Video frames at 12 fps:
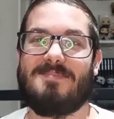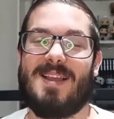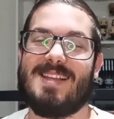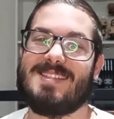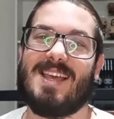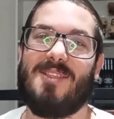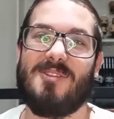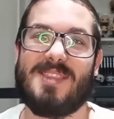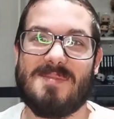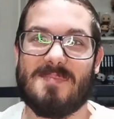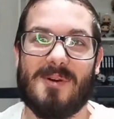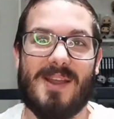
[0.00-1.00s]
planchado
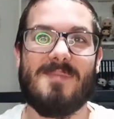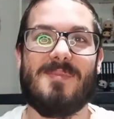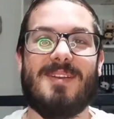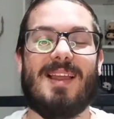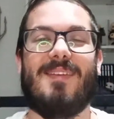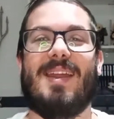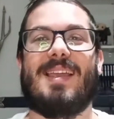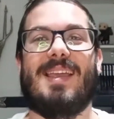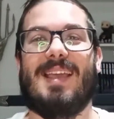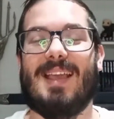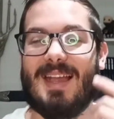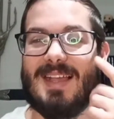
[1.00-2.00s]
tipo emo, la verdad es
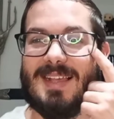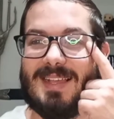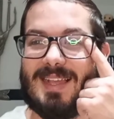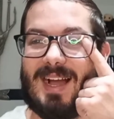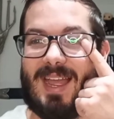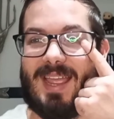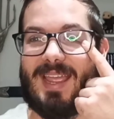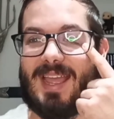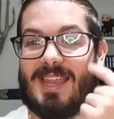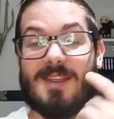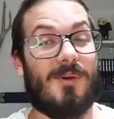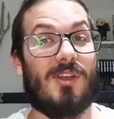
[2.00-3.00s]
que ha
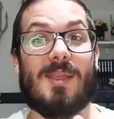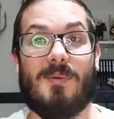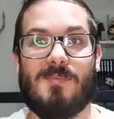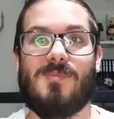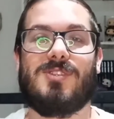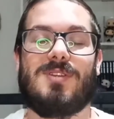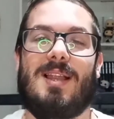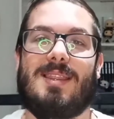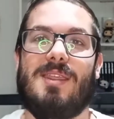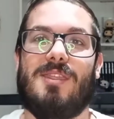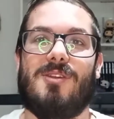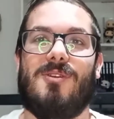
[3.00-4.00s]
llamado también mucho la
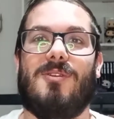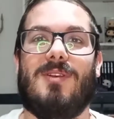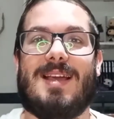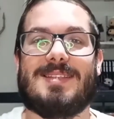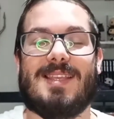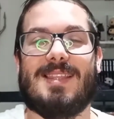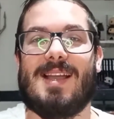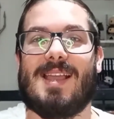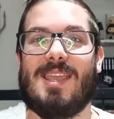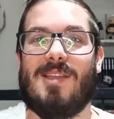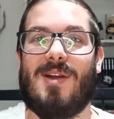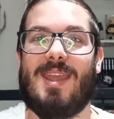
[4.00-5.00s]
atención, ¿no? La estética que
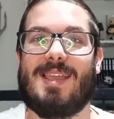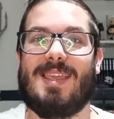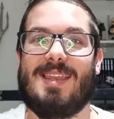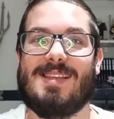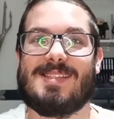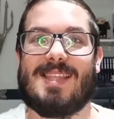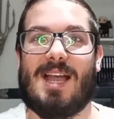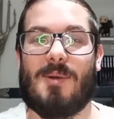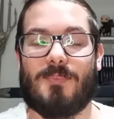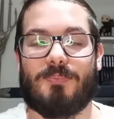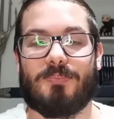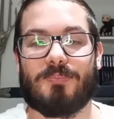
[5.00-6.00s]
llevan aquí en
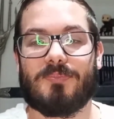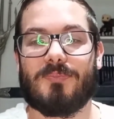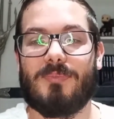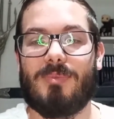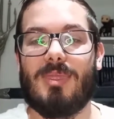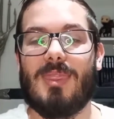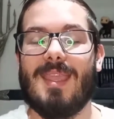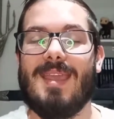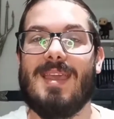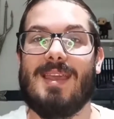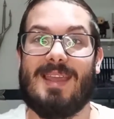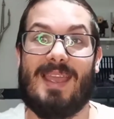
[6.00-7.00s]
esta
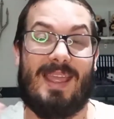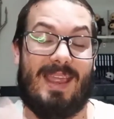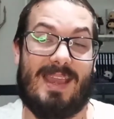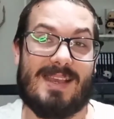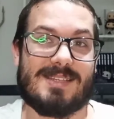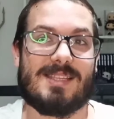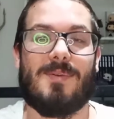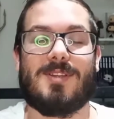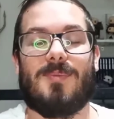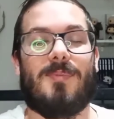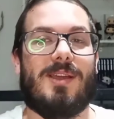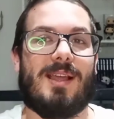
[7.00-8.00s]
eh, en esta
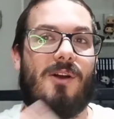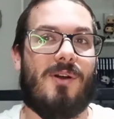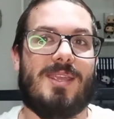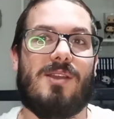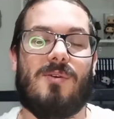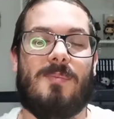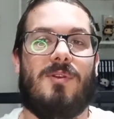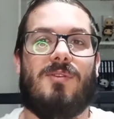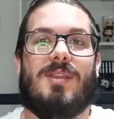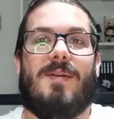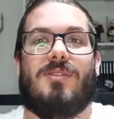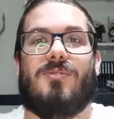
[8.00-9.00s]
versión, pues claro, allí como lo
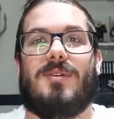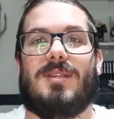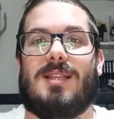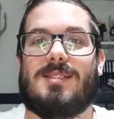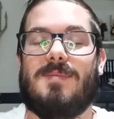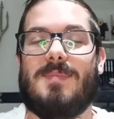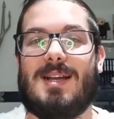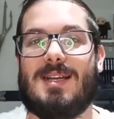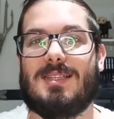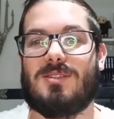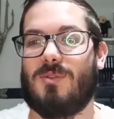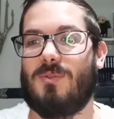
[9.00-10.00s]
llevan todas así
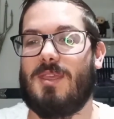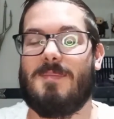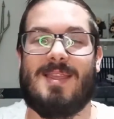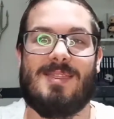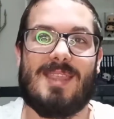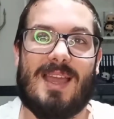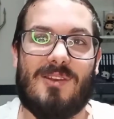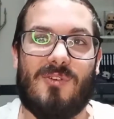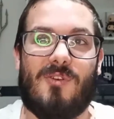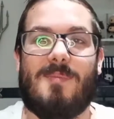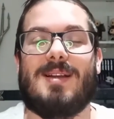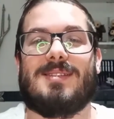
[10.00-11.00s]
más rudimental,
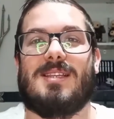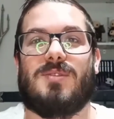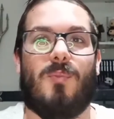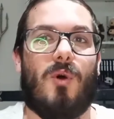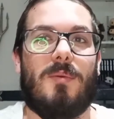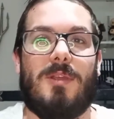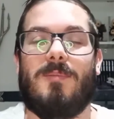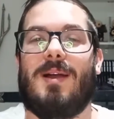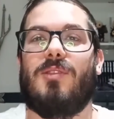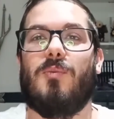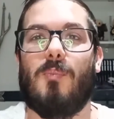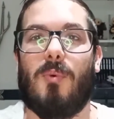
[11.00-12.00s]
¿no? Más de Smallville, más
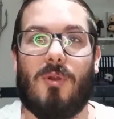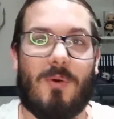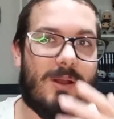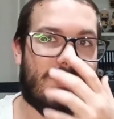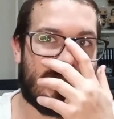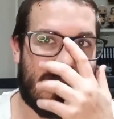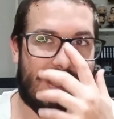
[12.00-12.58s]
de un pueblo o algo así,